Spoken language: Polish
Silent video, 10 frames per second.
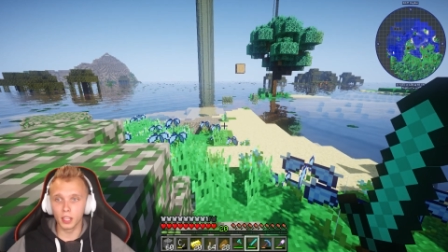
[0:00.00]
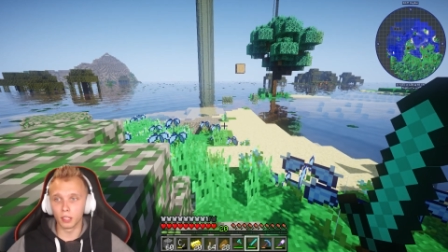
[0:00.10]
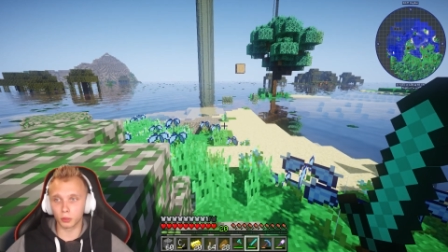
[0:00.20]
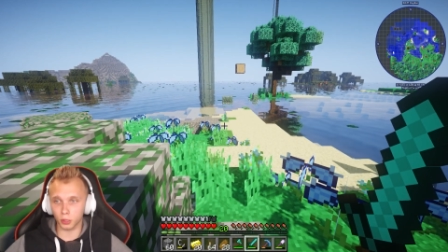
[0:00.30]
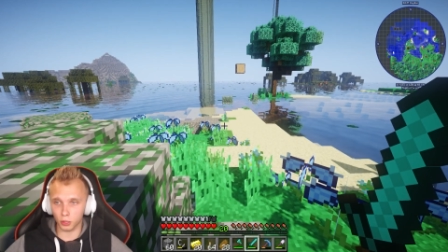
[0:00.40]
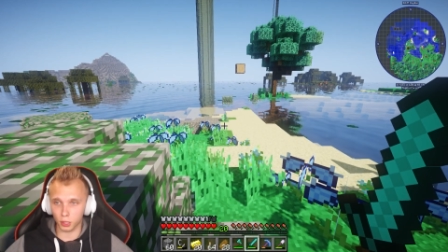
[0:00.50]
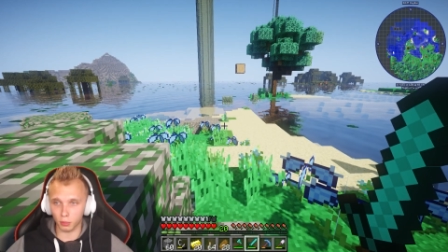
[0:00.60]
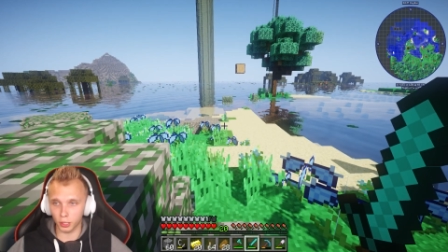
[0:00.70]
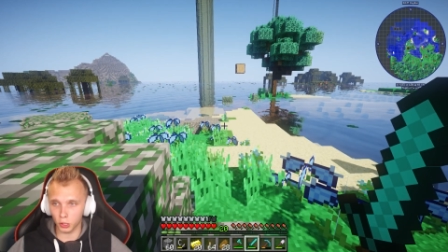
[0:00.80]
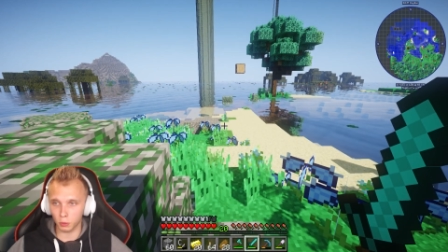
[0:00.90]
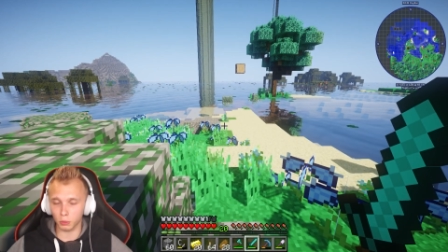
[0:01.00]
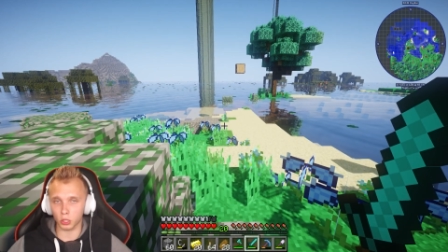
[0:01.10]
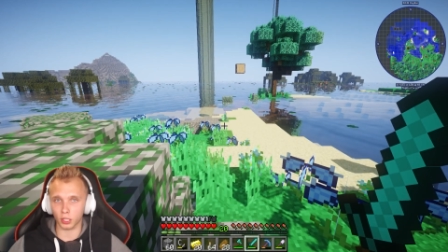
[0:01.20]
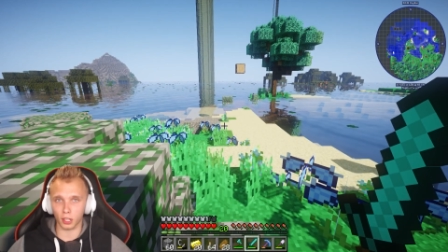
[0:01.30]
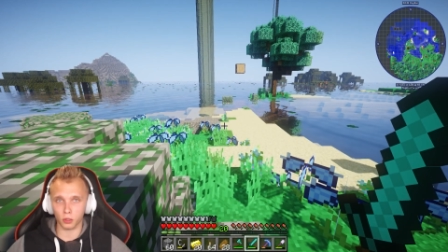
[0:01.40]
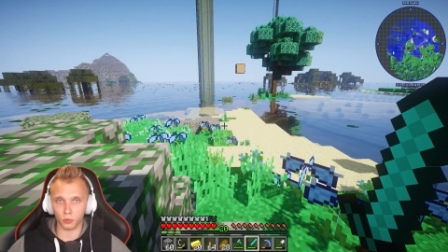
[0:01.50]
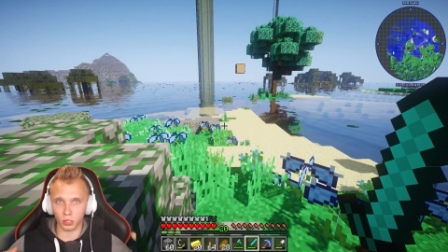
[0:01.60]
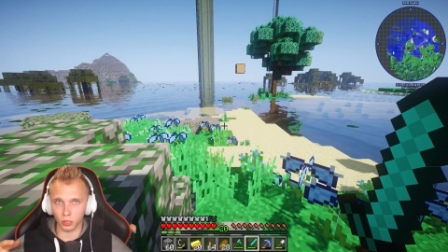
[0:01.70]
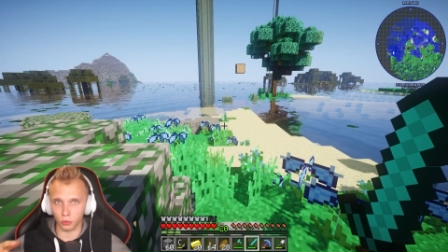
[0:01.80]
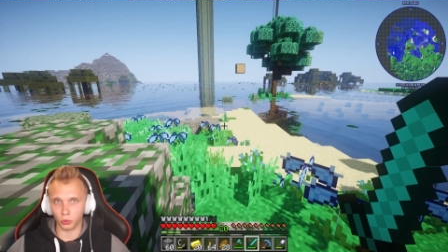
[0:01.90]
w którym trzymaliśmy mieszkańców
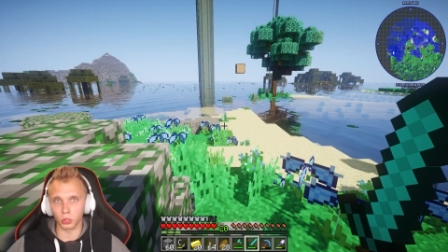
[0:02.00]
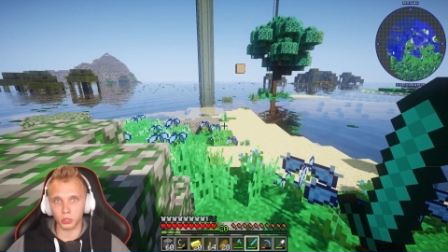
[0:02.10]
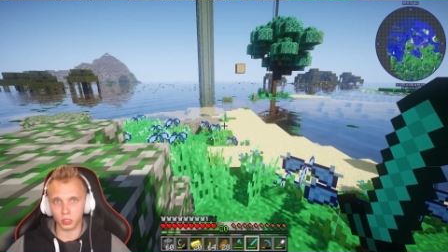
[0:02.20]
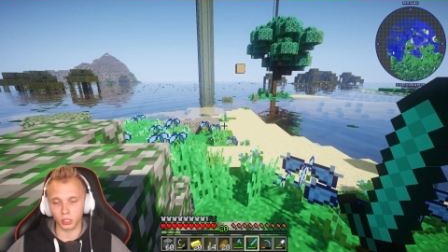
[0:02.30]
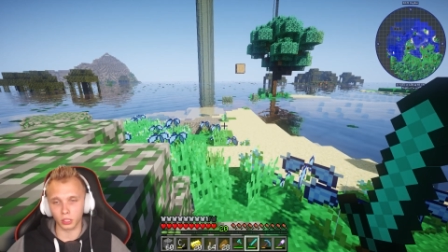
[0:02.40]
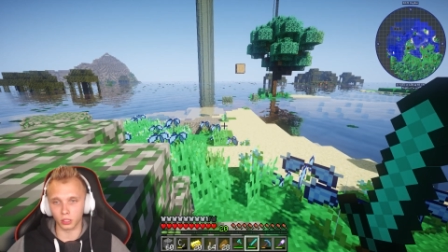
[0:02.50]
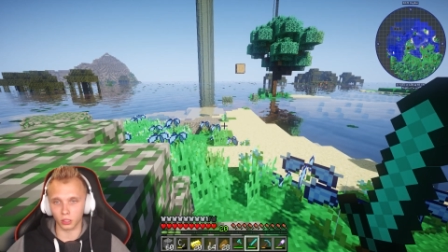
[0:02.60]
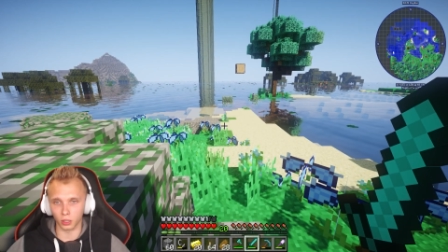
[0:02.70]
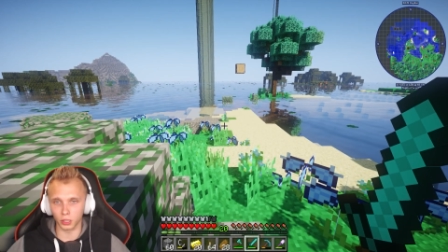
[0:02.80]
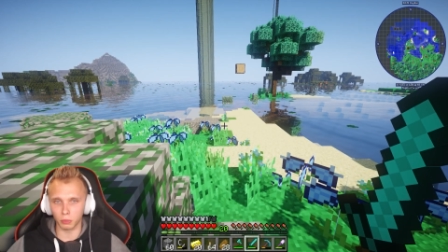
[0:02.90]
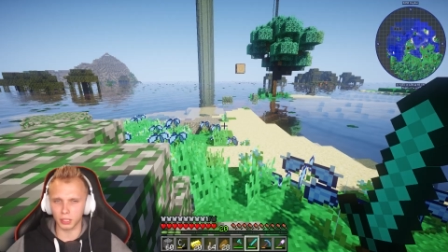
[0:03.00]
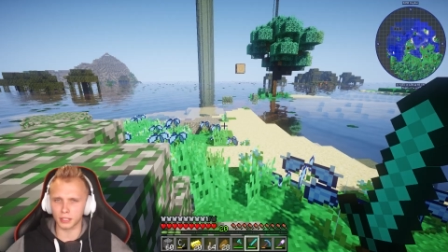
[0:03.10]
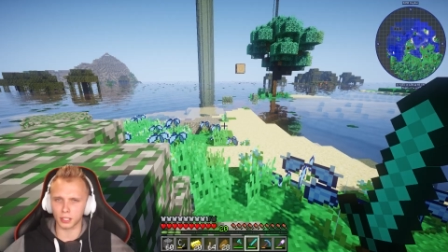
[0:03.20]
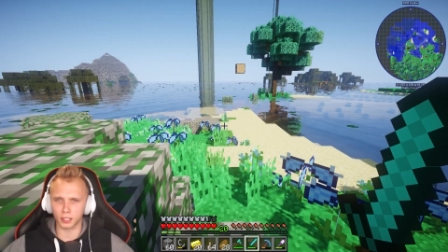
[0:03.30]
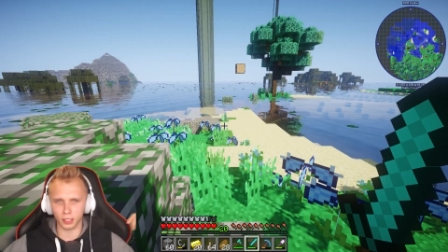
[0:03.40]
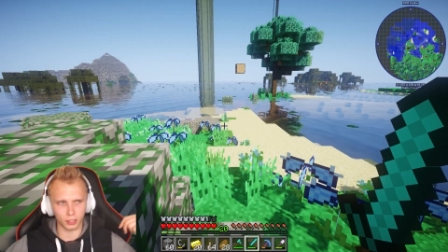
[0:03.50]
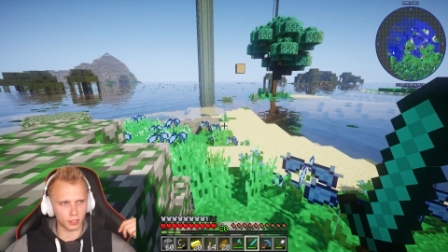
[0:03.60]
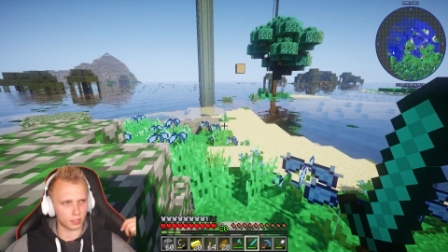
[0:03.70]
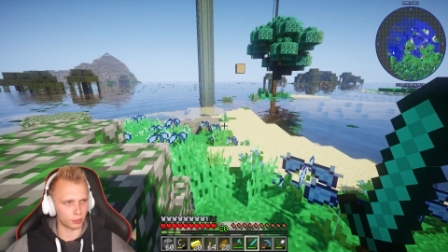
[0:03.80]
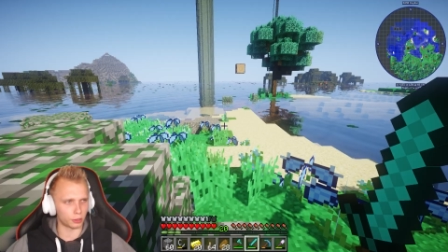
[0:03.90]
jednej wioski i oni mieli zasiedlić
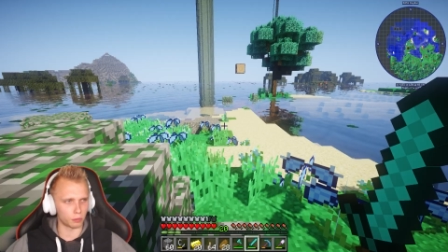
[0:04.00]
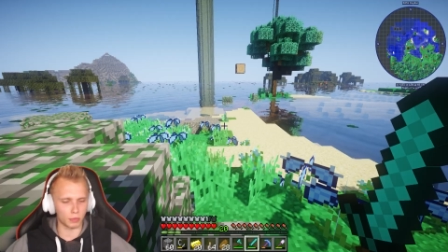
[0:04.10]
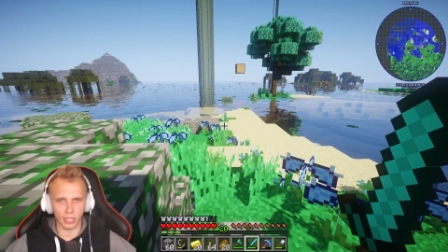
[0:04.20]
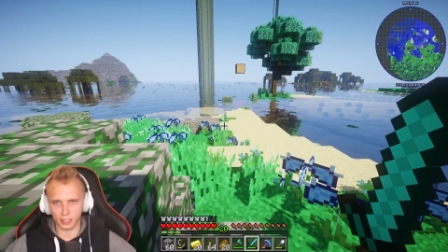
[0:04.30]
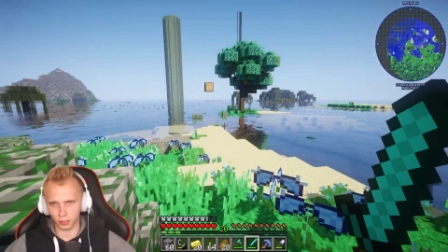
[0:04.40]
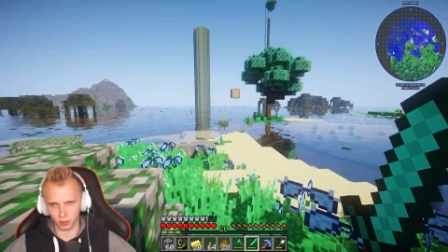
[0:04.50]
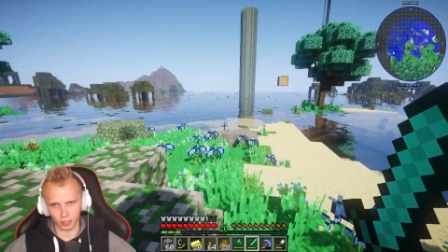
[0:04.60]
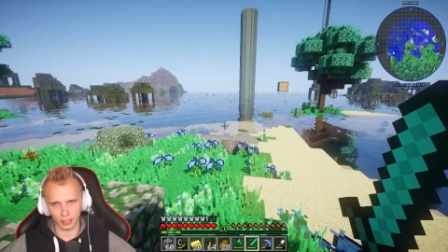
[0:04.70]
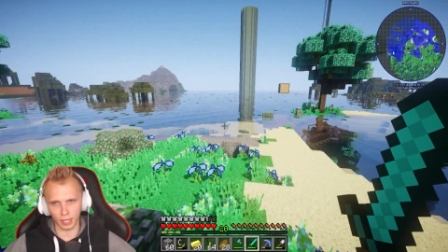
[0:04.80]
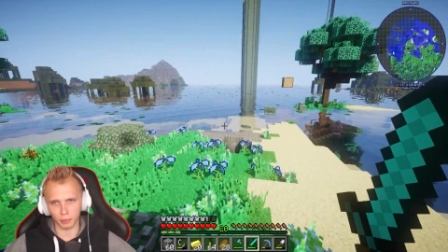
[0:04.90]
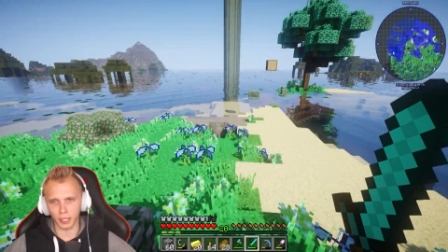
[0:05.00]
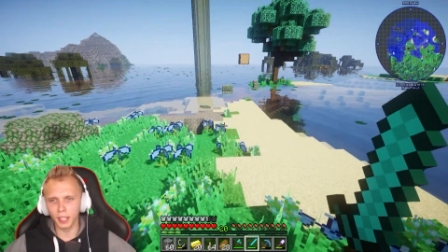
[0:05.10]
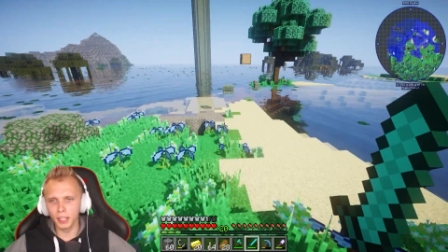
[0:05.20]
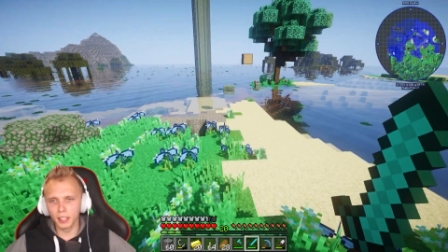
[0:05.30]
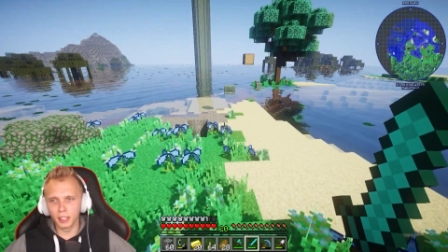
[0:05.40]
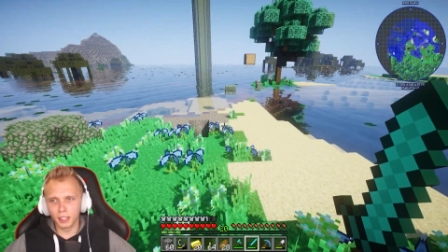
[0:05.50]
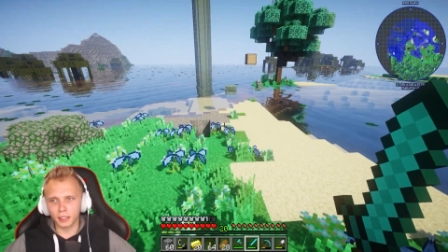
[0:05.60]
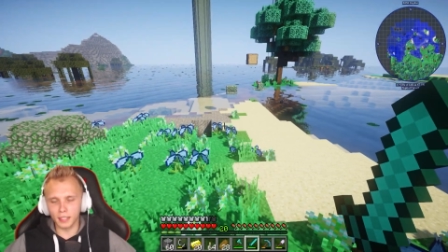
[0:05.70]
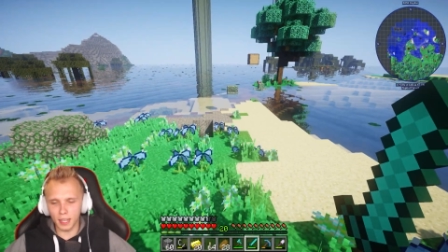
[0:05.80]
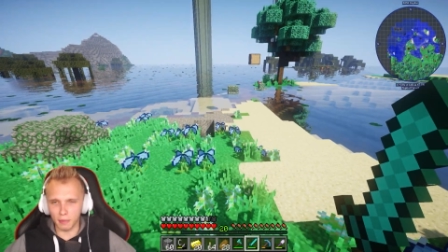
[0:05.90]
całe to miasto za nami.
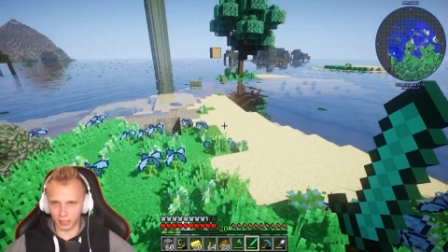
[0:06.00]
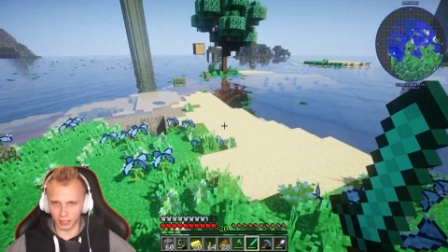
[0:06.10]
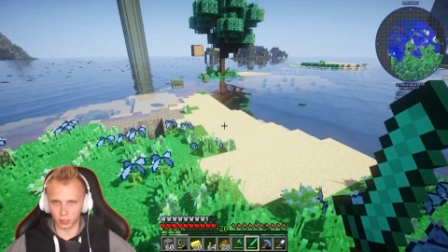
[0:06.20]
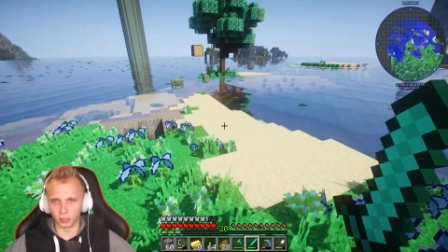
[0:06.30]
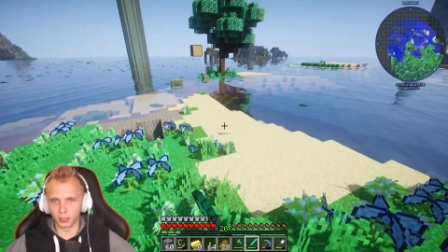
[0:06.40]
Nie ma tego.